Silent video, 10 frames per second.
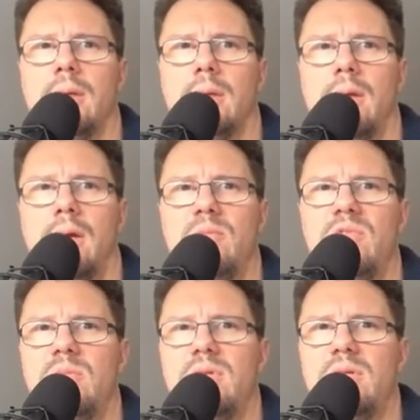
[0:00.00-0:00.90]
Haben
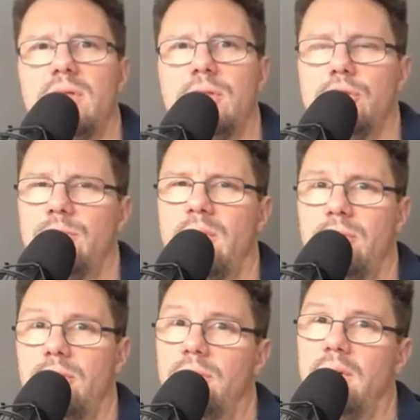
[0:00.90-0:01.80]
wir mit der
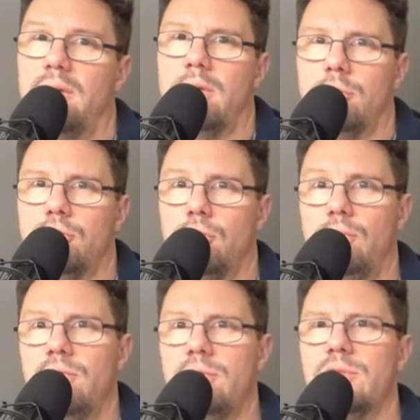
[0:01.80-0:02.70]
Spannung eigentlich auch
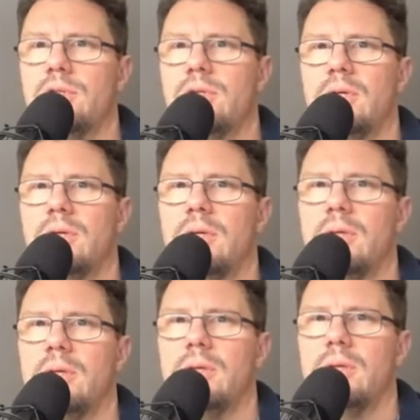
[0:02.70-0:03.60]
Stromfluss?
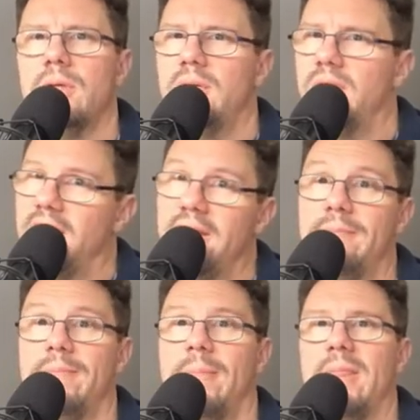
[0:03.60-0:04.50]
Nee,
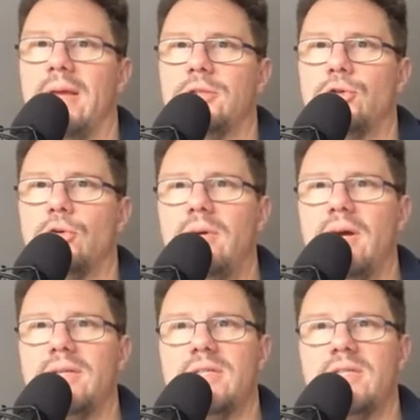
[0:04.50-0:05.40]
der
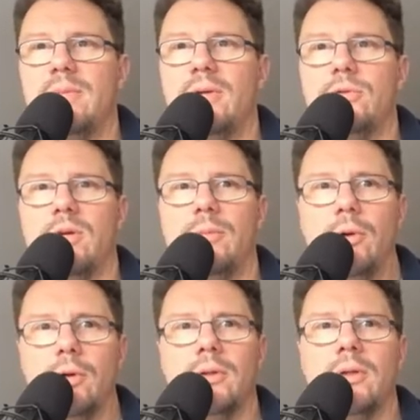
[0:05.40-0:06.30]
Stromkreis ist nämlich
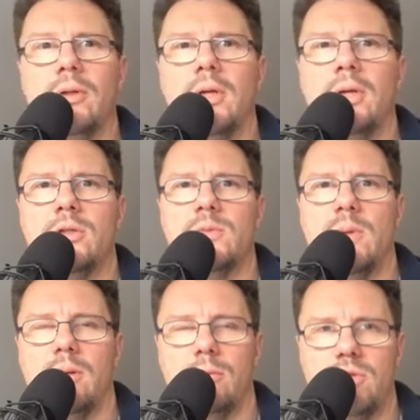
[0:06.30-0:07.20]
unterbrochen. Und
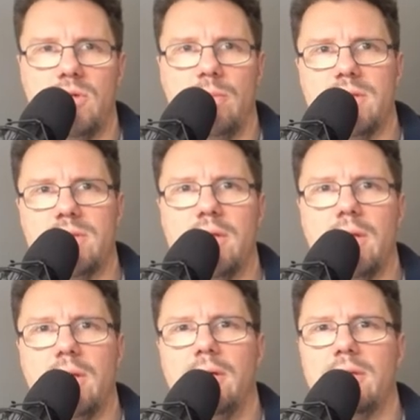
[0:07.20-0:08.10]
zwar durch den
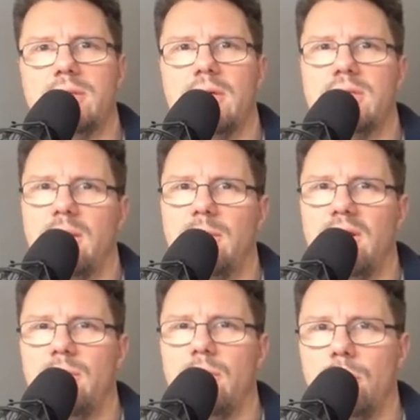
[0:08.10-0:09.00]
Plastikring einerseits, aber
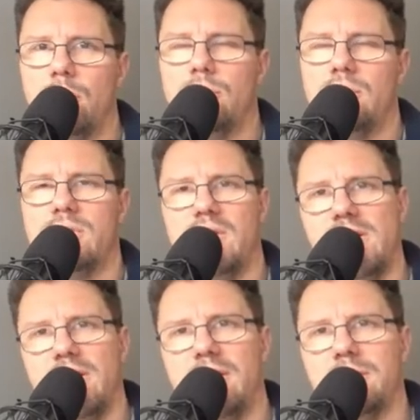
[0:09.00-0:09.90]
eben auch durch das
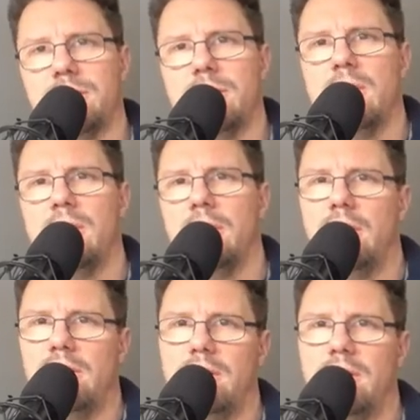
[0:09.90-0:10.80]
Edelgas.
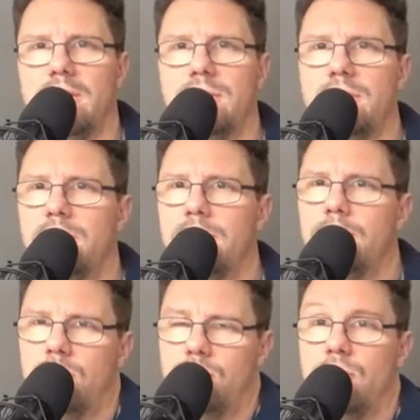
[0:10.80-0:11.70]
Edelgase sind
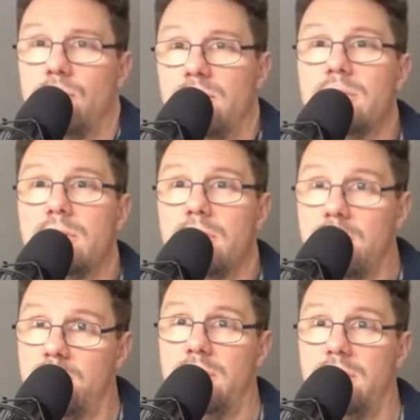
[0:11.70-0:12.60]
naturgemäß
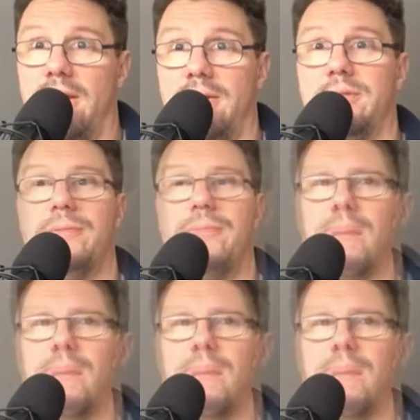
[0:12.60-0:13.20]
nicht leitend.